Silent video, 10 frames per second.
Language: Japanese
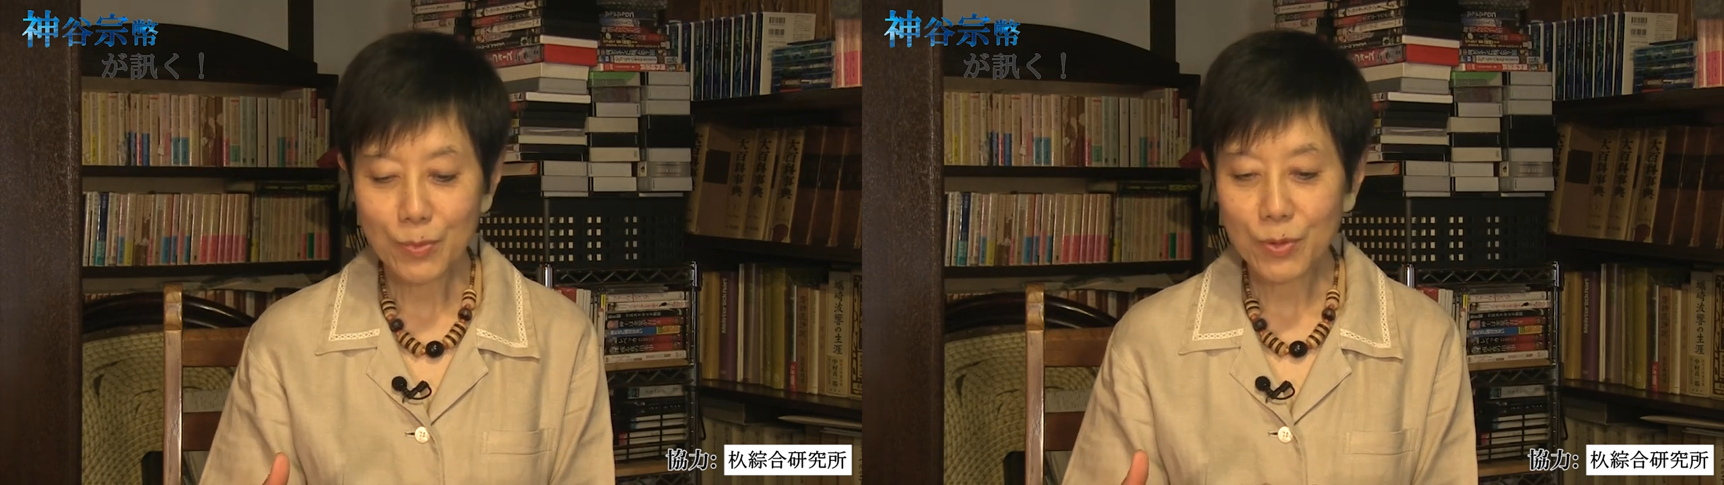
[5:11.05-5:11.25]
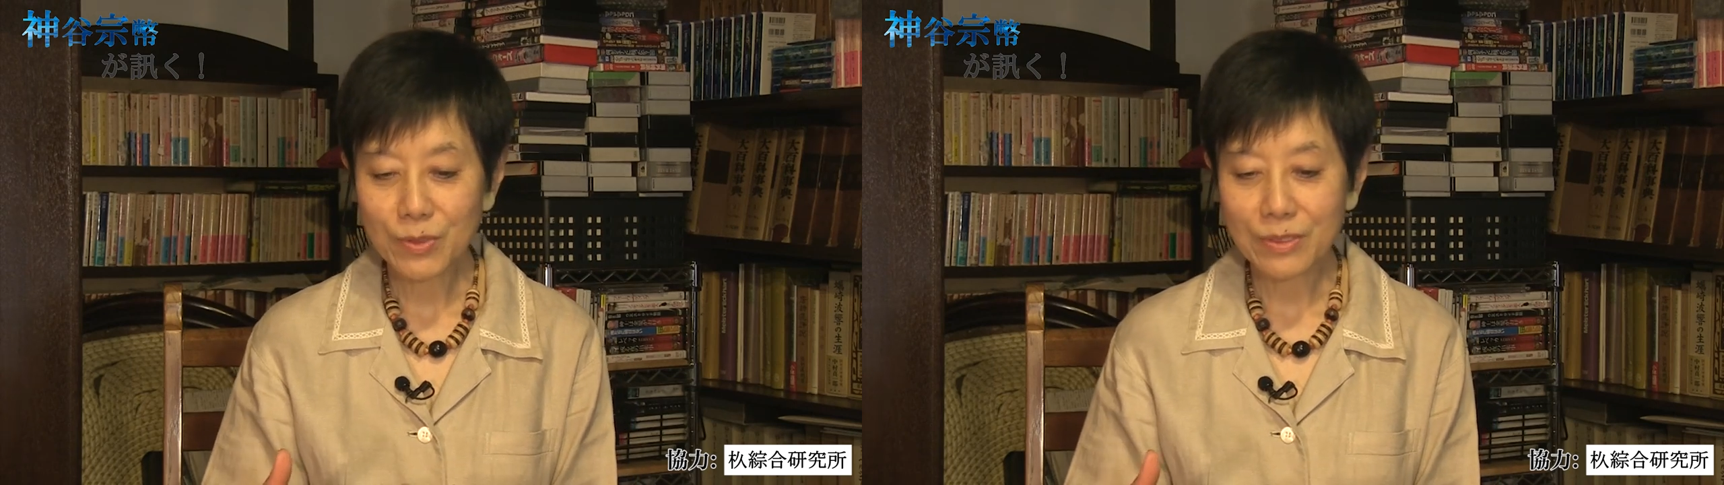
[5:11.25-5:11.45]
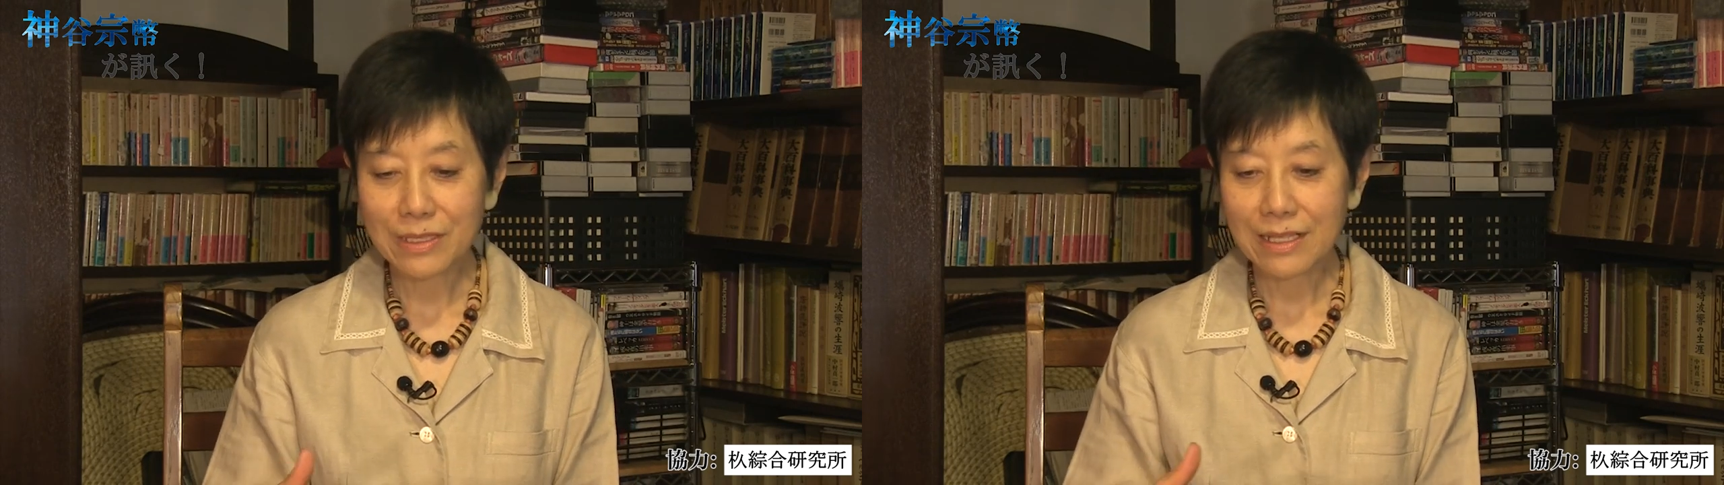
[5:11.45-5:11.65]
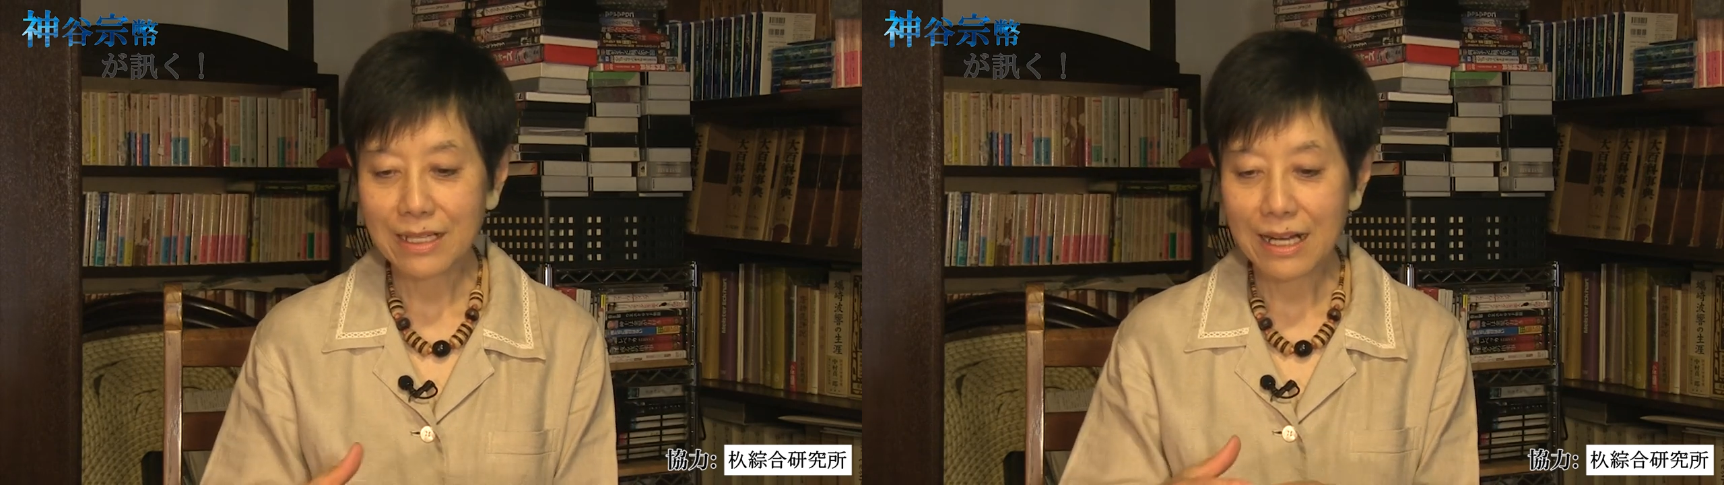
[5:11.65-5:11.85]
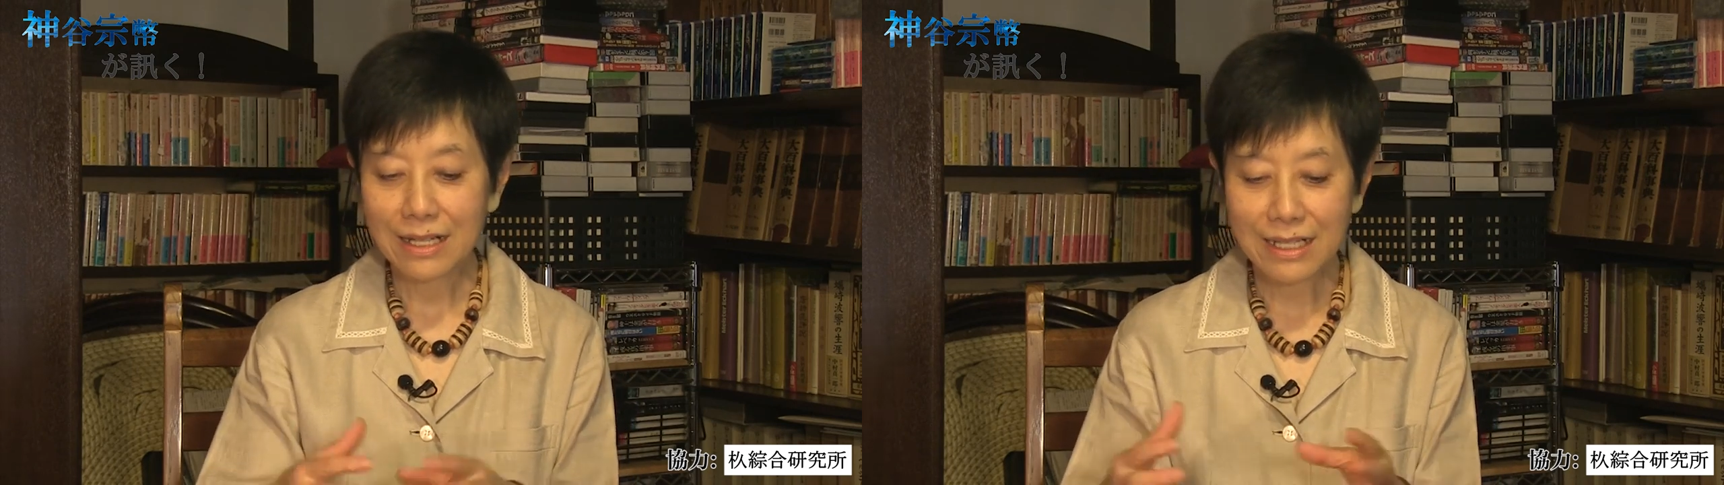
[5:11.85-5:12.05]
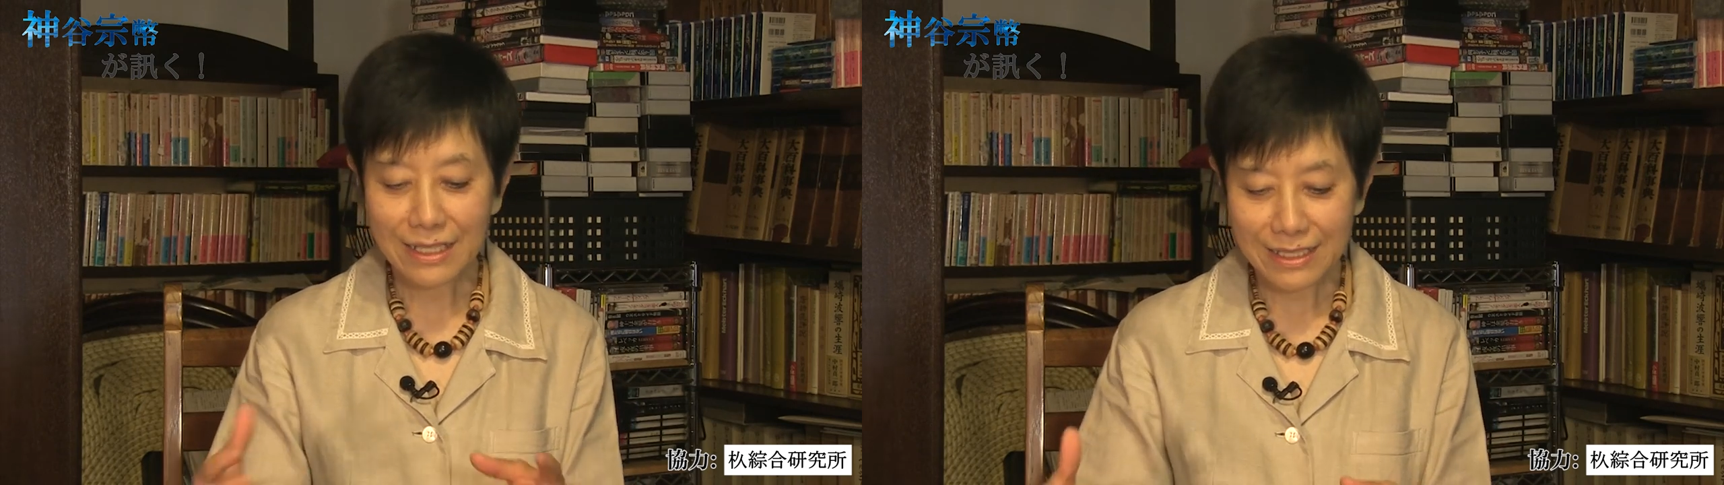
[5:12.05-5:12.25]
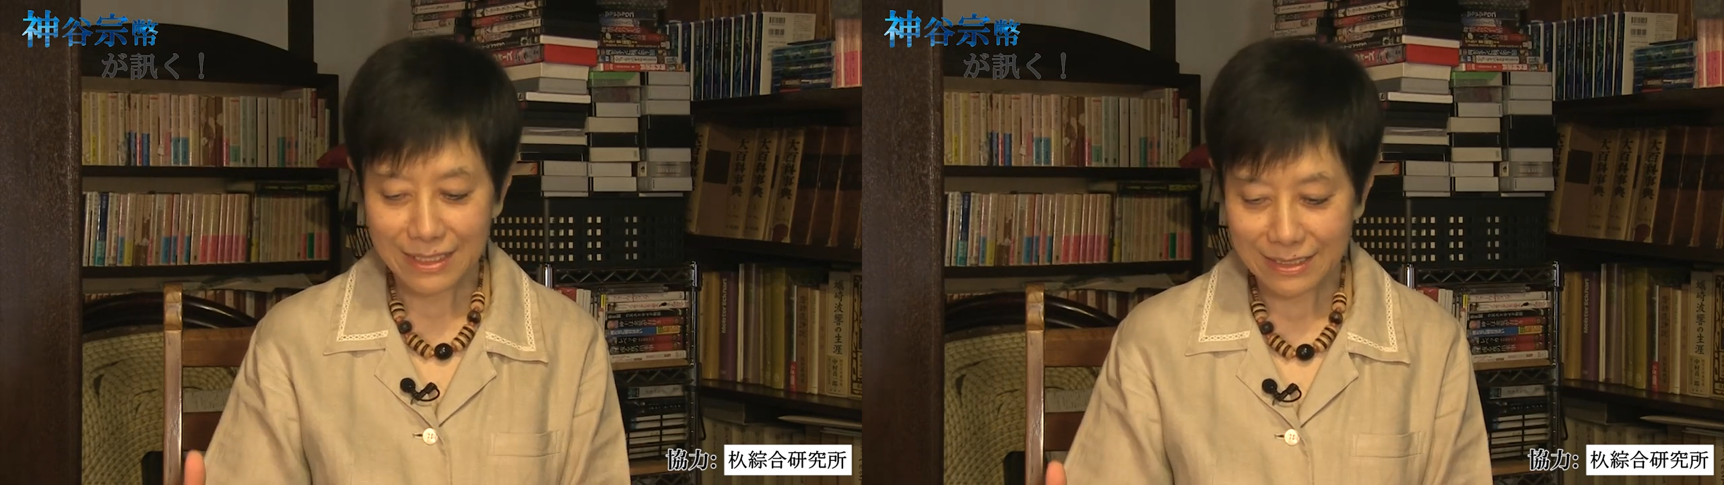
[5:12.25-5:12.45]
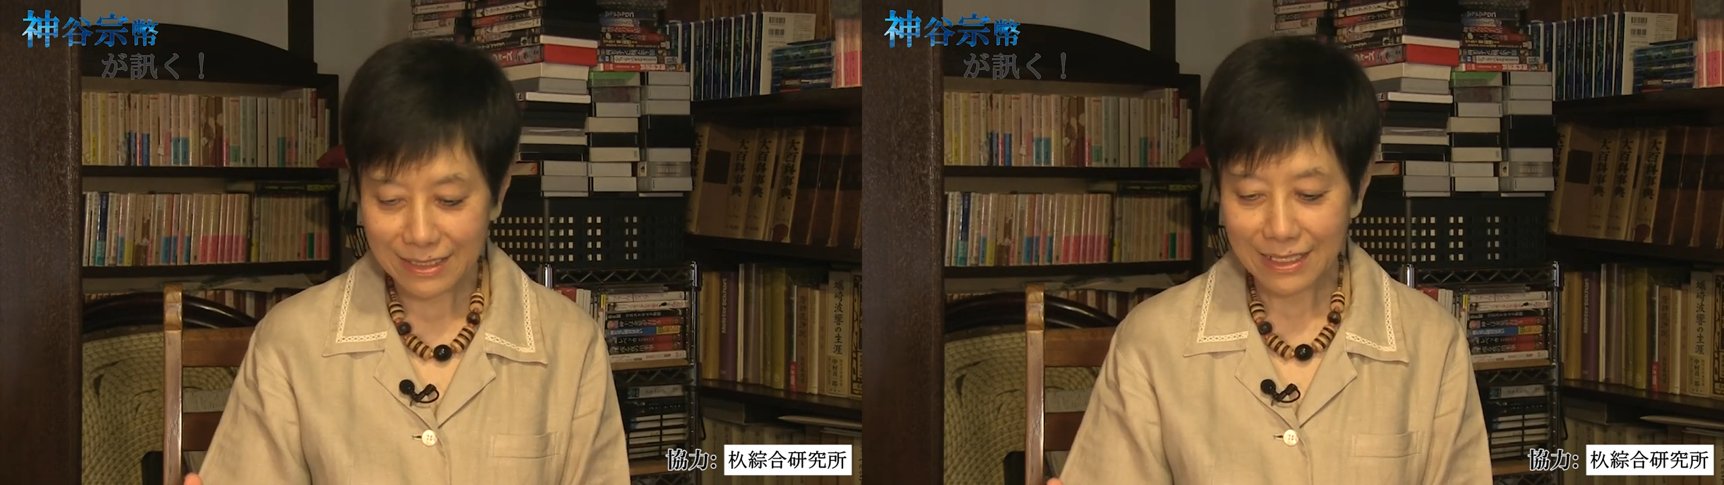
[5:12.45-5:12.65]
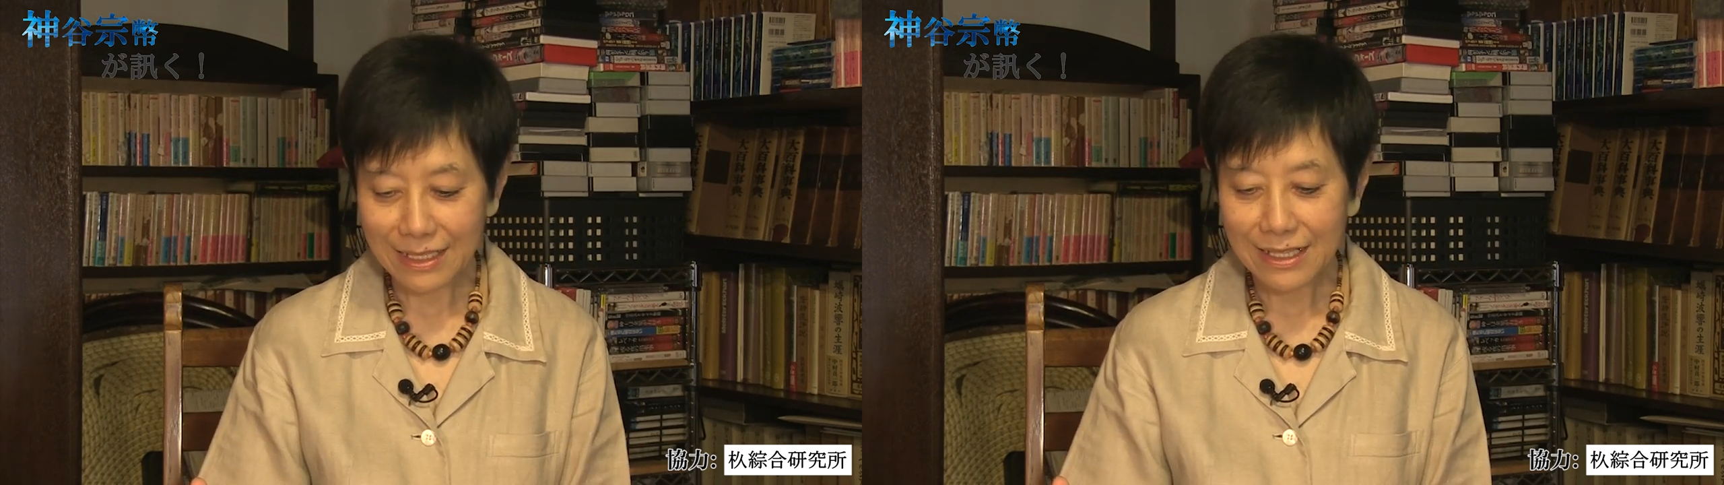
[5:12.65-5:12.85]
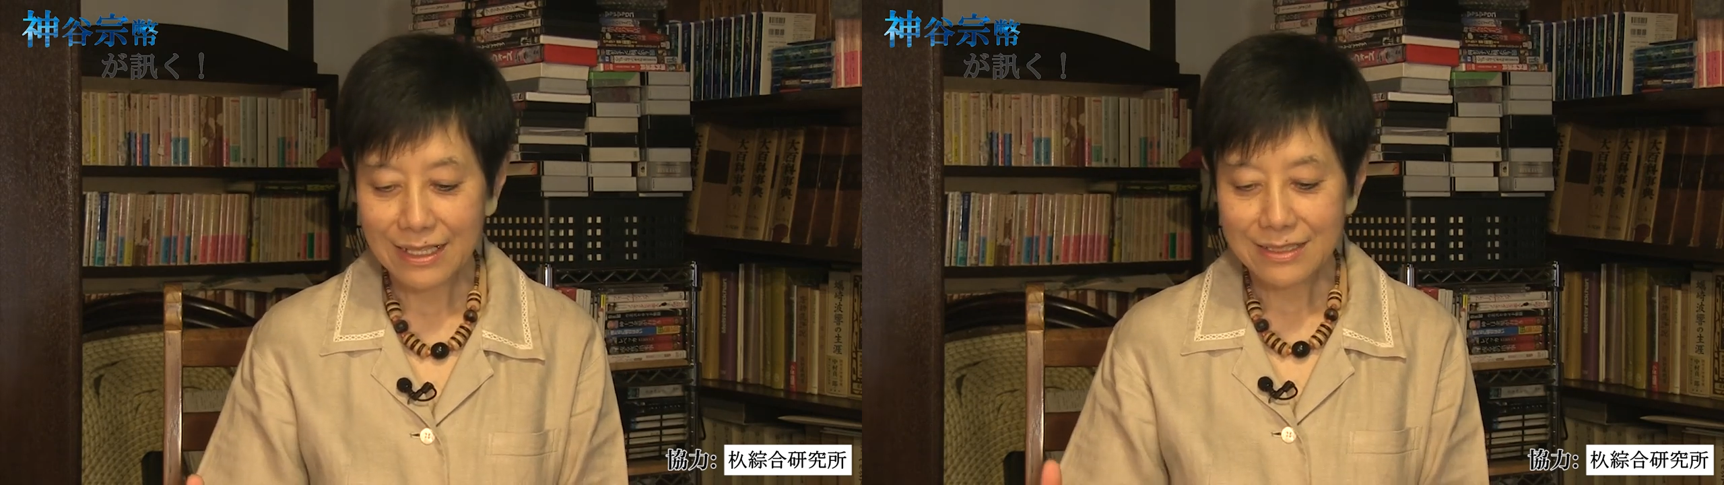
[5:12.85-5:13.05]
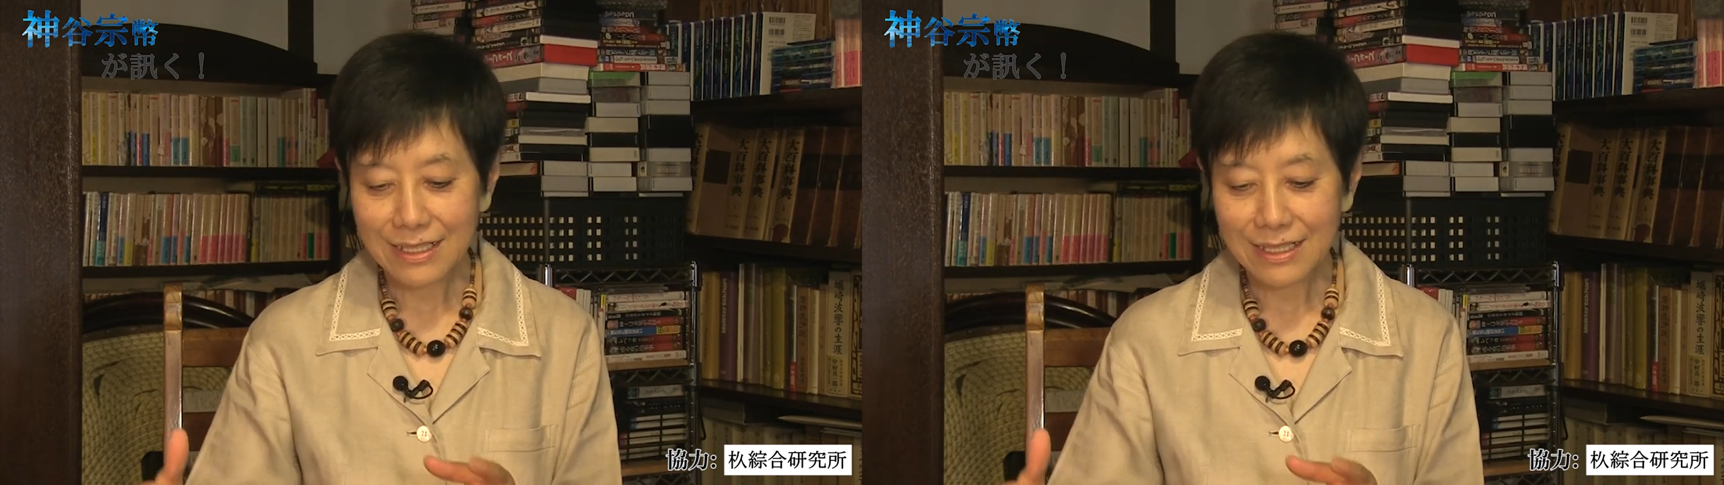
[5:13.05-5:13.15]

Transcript: 法って書かれて、